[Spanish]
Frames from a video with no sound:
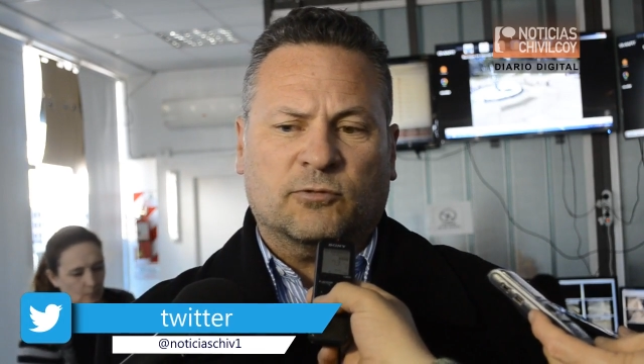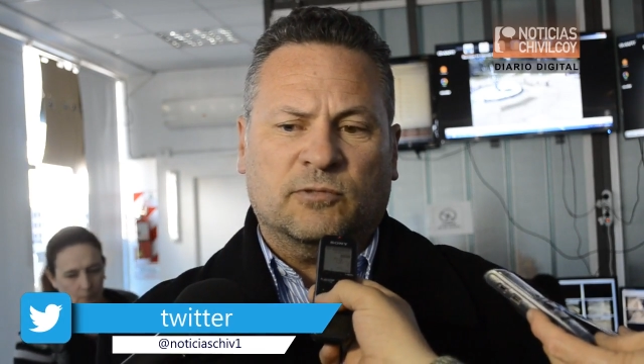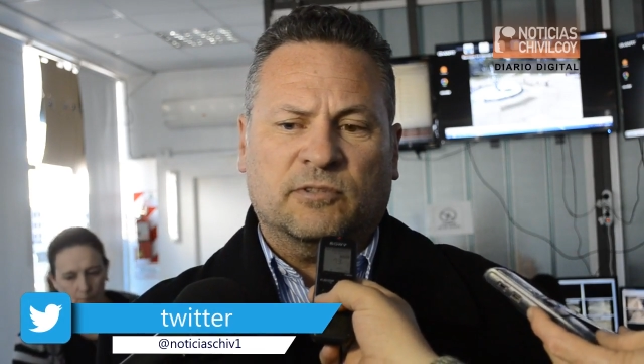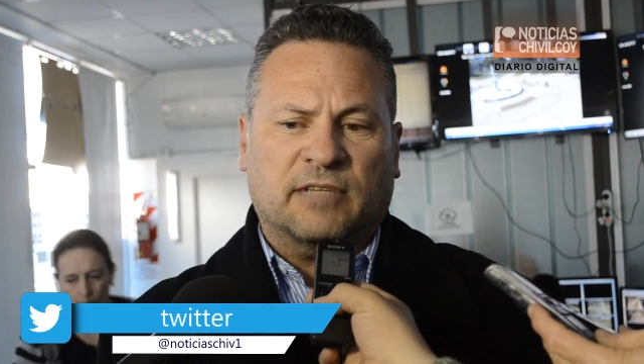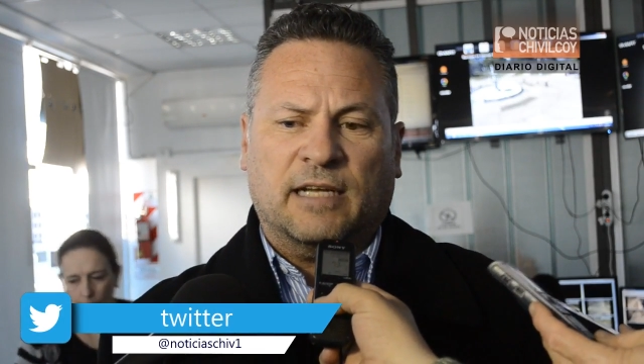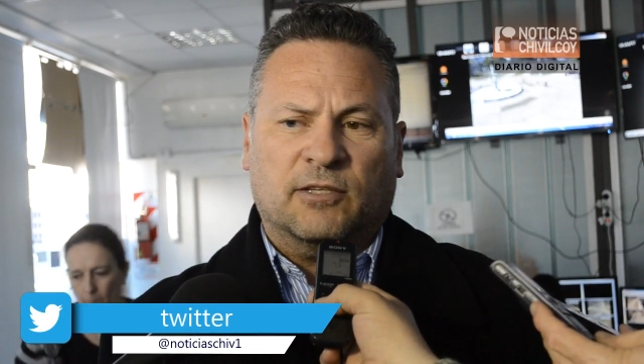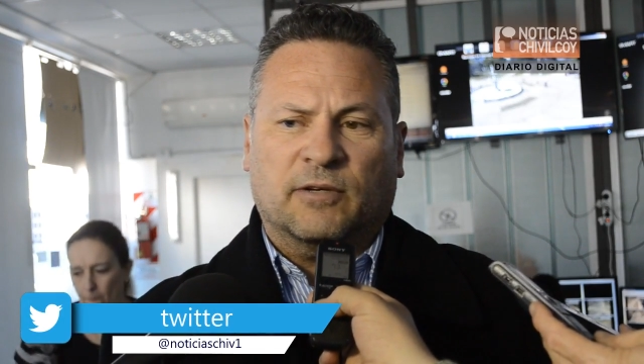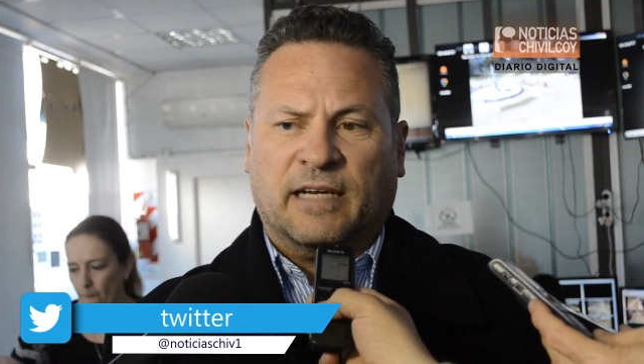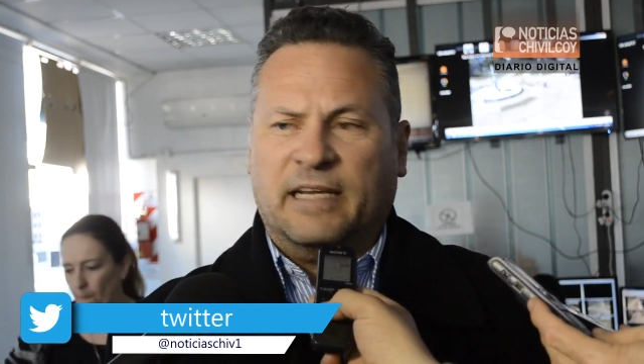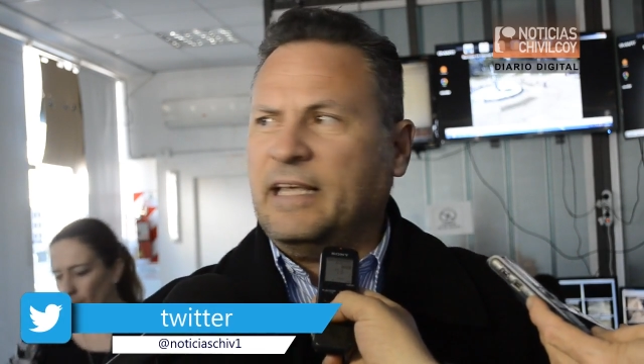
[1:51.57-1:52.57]
un salto
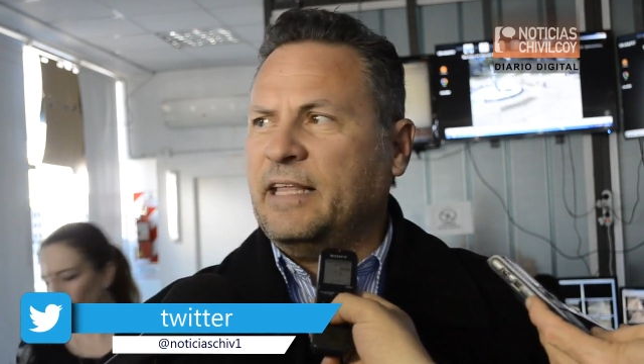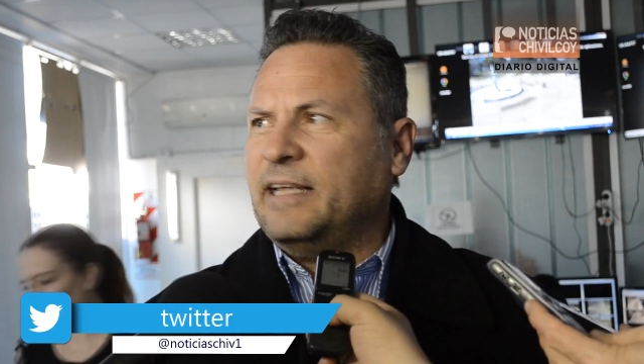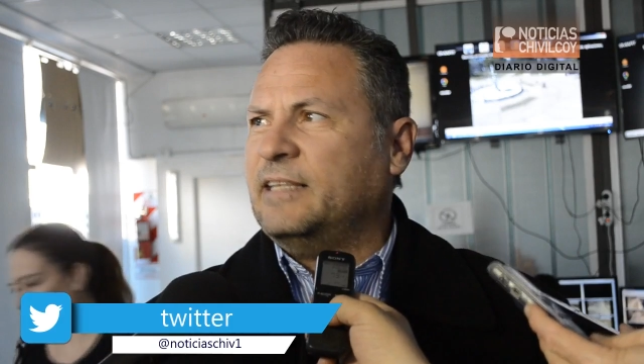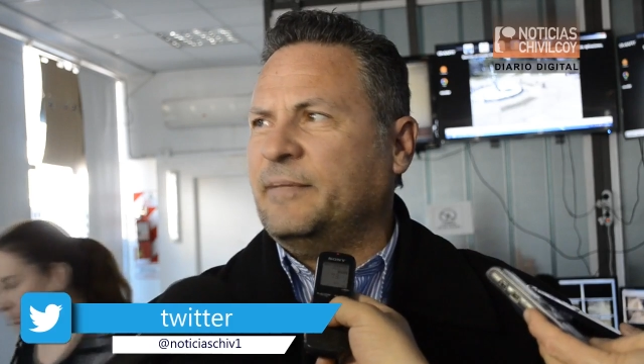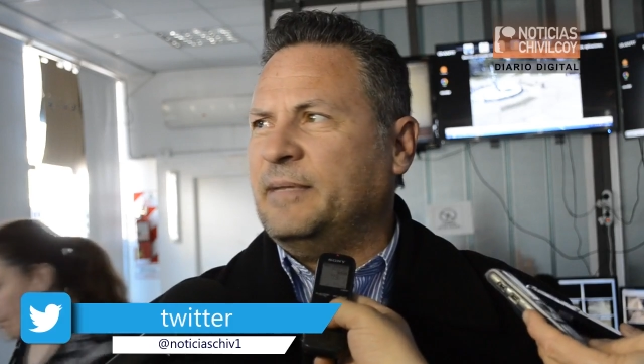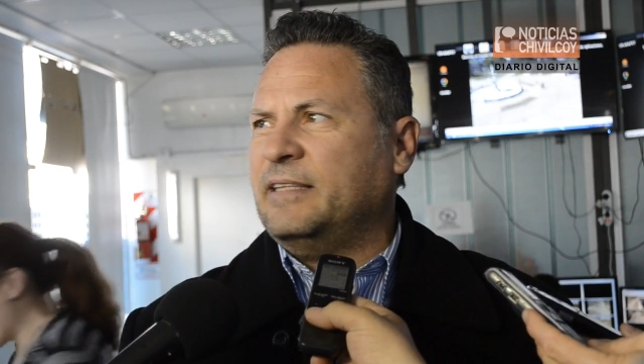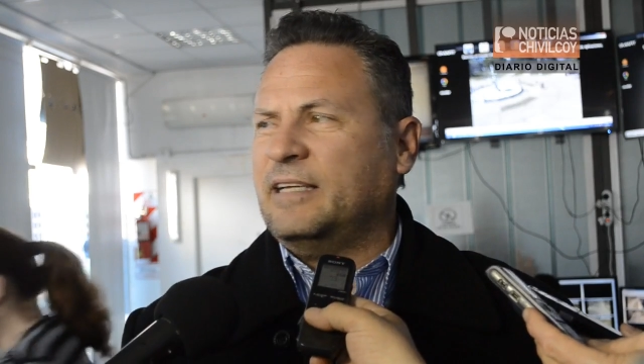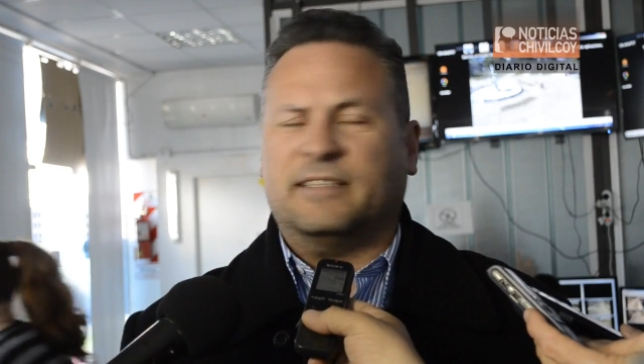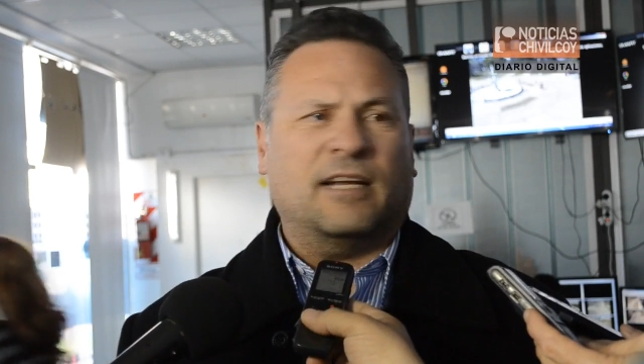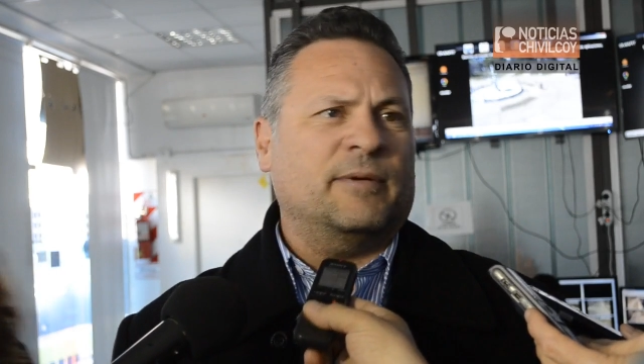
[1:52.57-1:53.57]
de calidad directamente
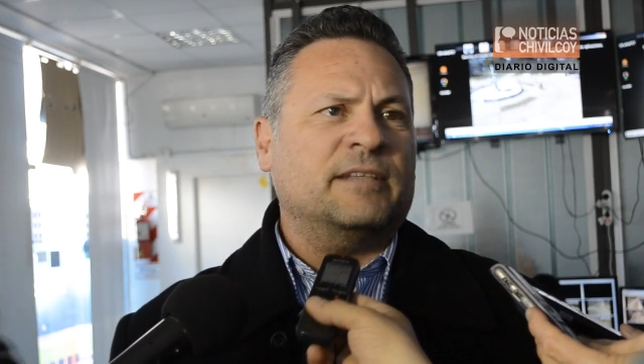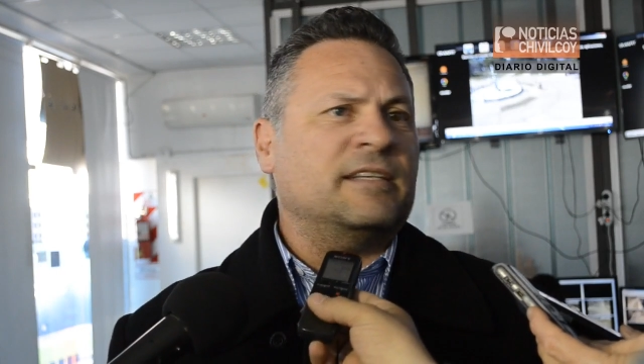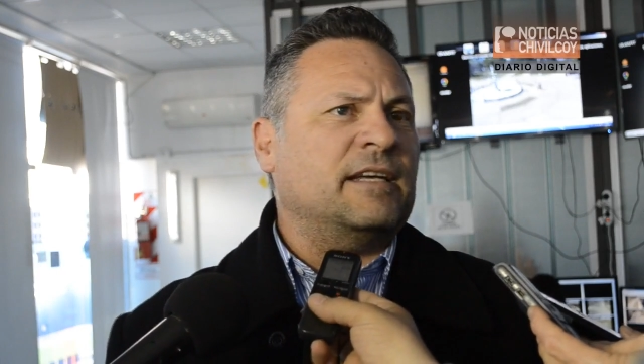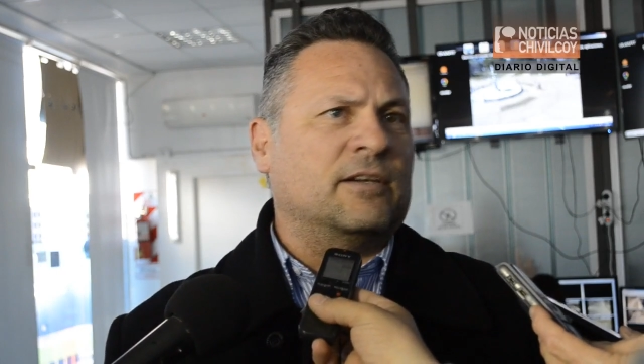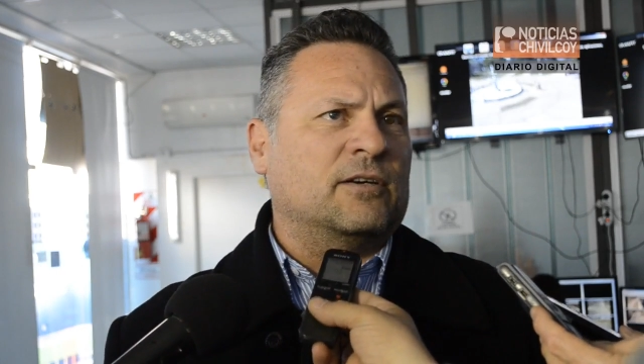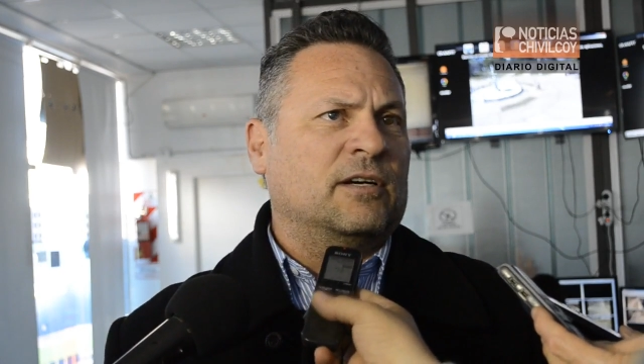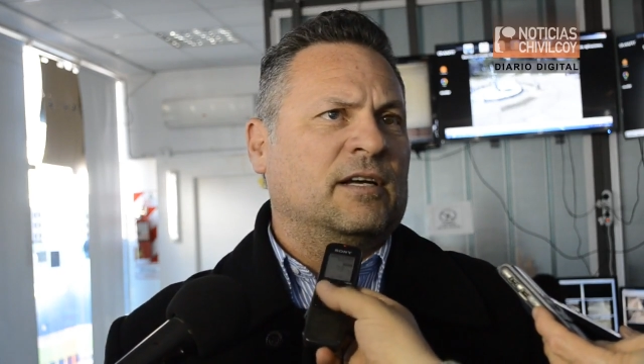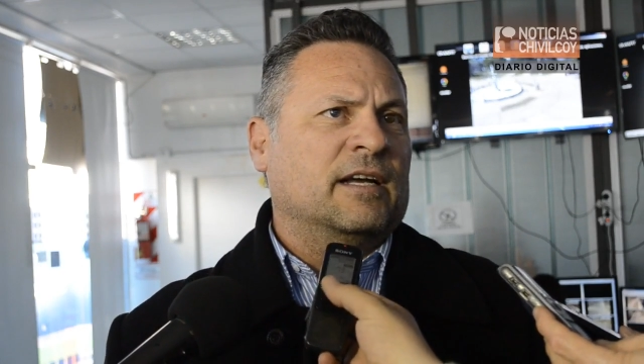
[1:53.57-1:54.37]
hacia el vecino,